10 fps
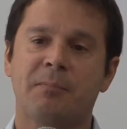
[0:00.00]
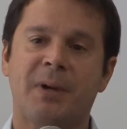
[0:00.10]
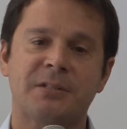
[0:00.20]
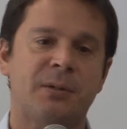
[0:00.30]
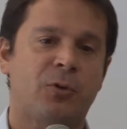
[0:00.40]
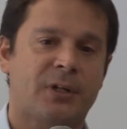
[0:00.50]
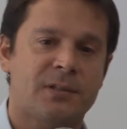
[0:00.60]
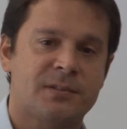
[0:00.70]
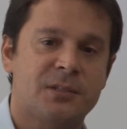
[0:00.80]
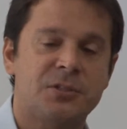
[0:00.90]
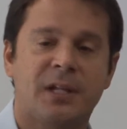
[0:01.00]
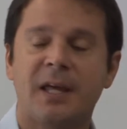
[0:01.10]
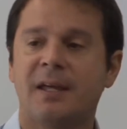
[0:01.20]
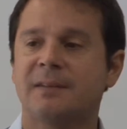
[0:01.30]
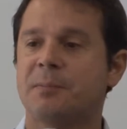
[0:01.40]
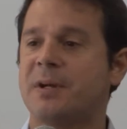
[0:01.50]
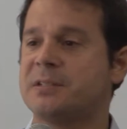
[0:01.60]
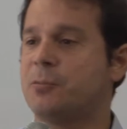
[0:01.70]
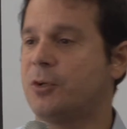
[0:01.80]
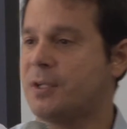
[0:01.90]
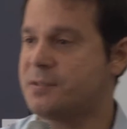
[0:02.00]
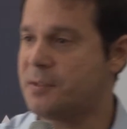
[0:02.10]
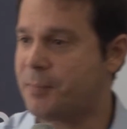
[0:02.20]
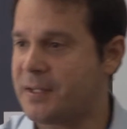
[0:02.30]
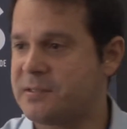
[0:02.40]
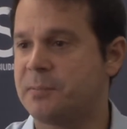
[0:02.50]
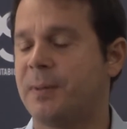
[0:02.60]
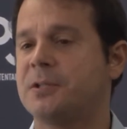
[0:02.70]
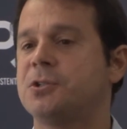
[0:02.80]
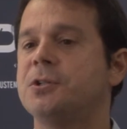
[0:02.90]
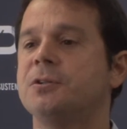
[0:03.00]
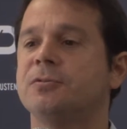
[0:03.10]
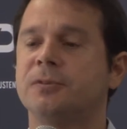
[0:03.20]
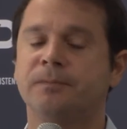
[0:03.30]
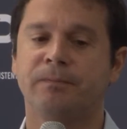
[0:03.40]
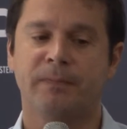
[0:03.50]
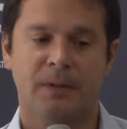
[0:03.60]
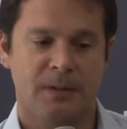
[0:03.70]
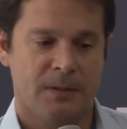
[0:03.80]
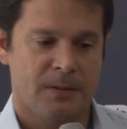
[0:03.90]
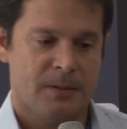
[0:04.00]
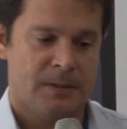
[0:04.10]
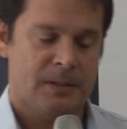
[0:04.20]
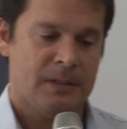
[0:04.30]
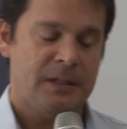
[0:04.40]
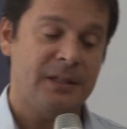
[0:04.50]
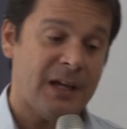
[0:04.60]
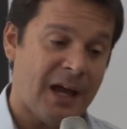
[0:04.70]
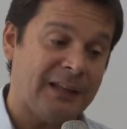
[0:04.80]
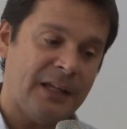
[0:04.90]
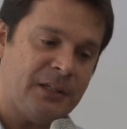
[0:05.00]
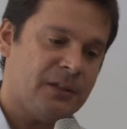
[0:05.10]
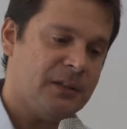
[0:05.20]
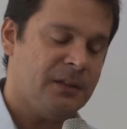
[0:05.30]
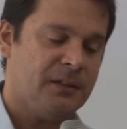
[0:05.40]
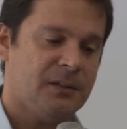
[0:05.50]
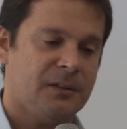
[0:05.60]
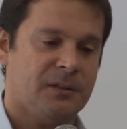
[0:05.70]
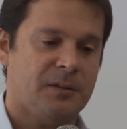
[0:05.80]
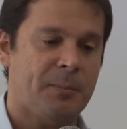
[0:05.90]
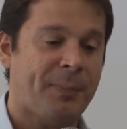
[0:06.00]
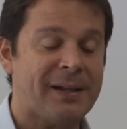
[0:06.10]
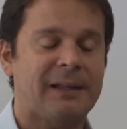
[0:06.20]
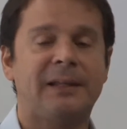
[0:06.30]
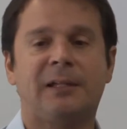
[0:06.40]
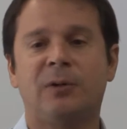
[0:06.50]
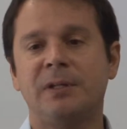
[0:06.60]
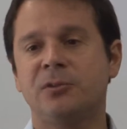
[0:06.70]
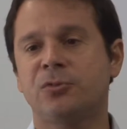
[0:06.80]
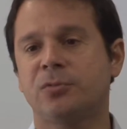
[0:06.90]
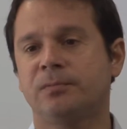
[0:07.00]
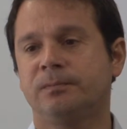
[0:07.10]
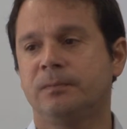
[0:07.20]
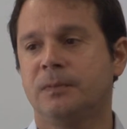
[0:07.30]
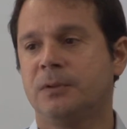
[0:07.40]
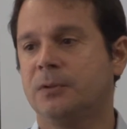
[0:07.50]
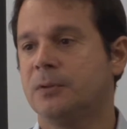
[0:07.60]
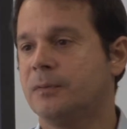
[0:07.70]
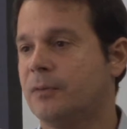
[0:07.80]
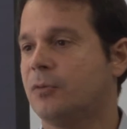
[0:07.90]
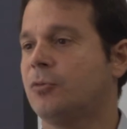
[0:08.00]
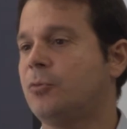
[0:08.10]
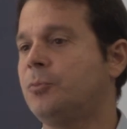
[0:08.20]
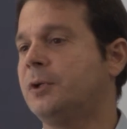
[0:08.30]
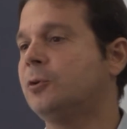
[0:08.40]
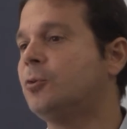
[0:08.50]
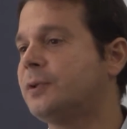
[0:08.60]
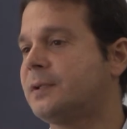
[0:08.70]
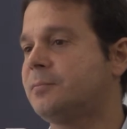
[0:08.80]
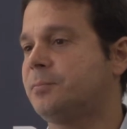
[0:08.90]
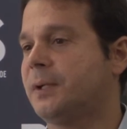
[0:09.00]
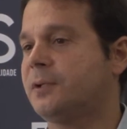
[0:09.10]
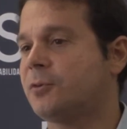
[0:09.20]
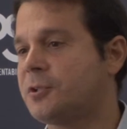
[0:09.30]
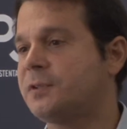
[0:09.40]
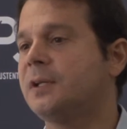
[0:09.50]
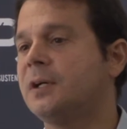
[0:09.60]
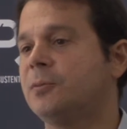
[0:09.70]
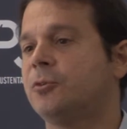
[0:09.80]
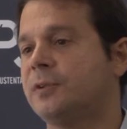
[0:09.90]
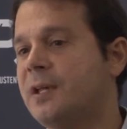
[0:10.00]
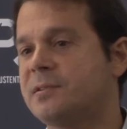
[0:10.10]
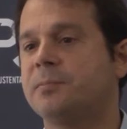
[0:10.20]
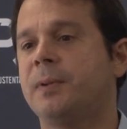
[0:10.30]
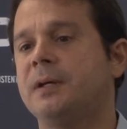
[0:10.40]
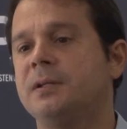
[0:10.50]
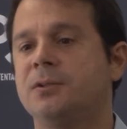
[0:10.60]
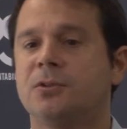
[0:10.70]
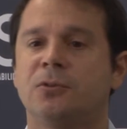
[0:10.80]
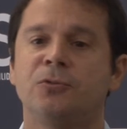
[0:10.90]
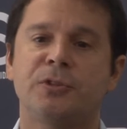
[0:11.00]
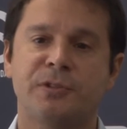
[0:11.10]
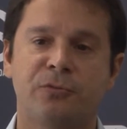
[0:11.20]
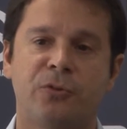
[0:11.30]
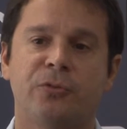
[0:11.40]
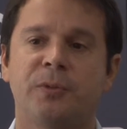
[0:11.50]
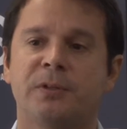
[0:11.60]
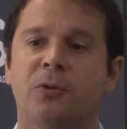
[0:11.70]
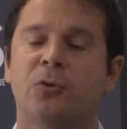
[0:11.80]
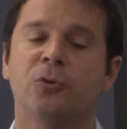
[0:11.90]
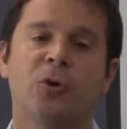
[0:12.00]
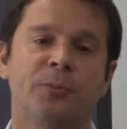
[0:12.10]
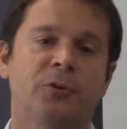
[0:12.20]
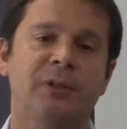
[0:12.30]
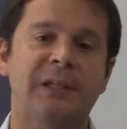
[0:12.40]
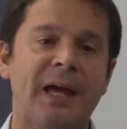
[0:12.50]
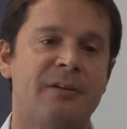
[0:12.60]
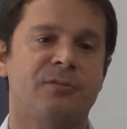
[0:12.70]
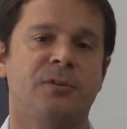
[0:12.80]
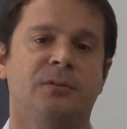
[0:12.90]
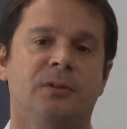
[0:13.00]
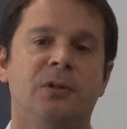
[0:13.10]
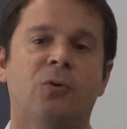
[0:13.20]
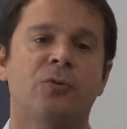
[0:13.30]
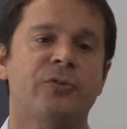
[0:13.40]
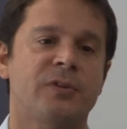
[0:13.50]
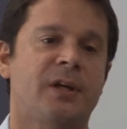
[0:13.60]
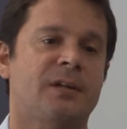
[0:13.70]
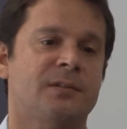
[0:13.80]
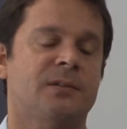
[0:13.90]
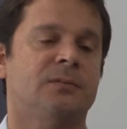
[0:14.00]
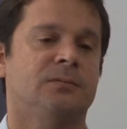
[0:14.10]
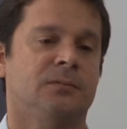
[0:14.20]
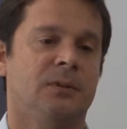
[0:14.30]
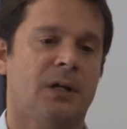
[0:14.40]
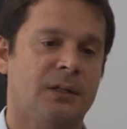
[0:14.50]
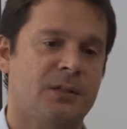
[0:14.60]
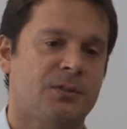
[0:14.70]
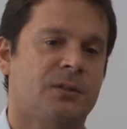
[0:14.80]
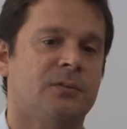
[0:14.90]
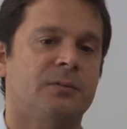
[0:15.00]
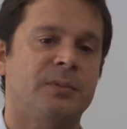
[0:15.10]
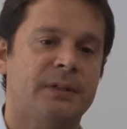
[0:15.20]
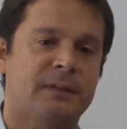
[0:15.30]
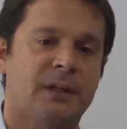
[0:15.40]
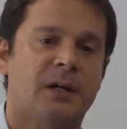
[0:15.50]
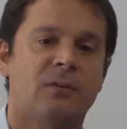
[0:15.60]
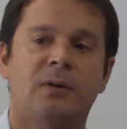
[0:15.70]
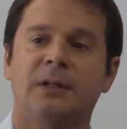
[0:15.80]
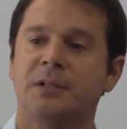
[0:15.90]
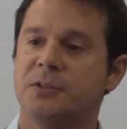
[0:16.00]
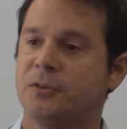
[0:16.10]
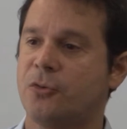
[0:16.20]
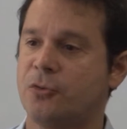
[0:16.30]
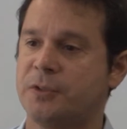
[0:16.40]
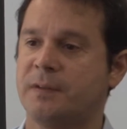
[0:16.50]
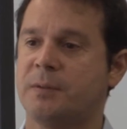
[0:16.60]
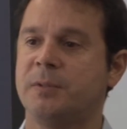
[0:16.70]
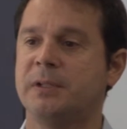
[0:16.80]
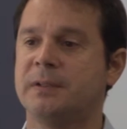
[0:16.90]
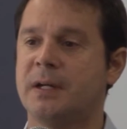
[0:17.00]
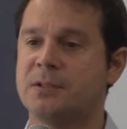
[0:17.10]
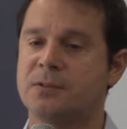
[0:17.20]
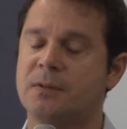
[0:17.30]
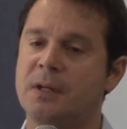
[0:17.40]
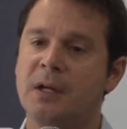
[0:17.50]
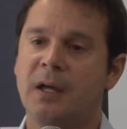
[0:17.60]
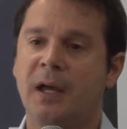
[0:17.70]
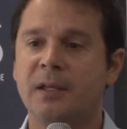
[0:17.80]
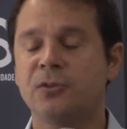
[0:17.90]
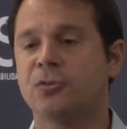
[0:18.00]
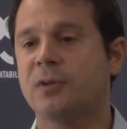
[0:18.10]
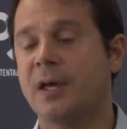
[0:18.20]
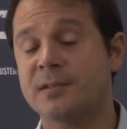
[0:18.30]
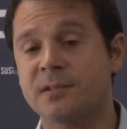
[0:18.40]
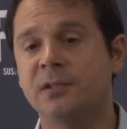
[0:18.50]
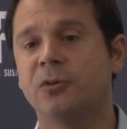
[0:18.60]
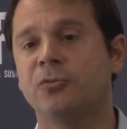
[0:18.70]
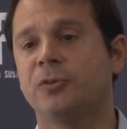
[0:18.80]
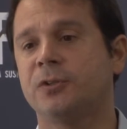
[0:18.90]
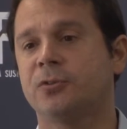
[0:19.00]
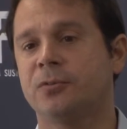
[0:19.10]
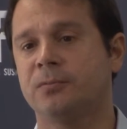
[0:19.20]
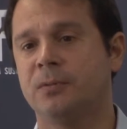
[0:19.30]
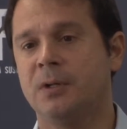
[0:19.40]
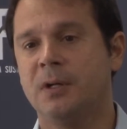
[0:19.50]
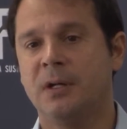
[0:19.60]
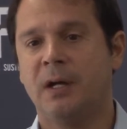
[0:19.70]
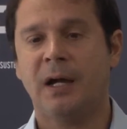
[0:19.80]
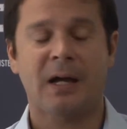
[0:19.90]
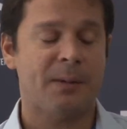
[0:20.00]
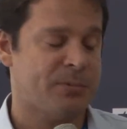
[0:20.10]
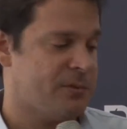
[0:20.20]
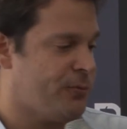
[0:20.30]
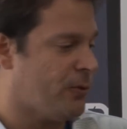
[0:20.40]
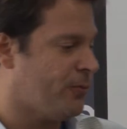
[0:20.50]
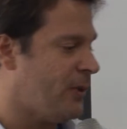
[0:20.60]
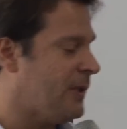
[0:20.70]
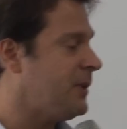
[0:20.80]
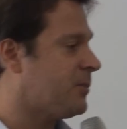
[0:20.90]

mais democracia direta, mais democracia participativa. E, além, e, e paralelo a isso, uma luta para que nós tenhamos nesse país um desenvolvimento econômico que leve em consideração a questão ambiental, a questão da sustentabilidade. É isso, é assim que eu vejo a RAPS. E fico feliz,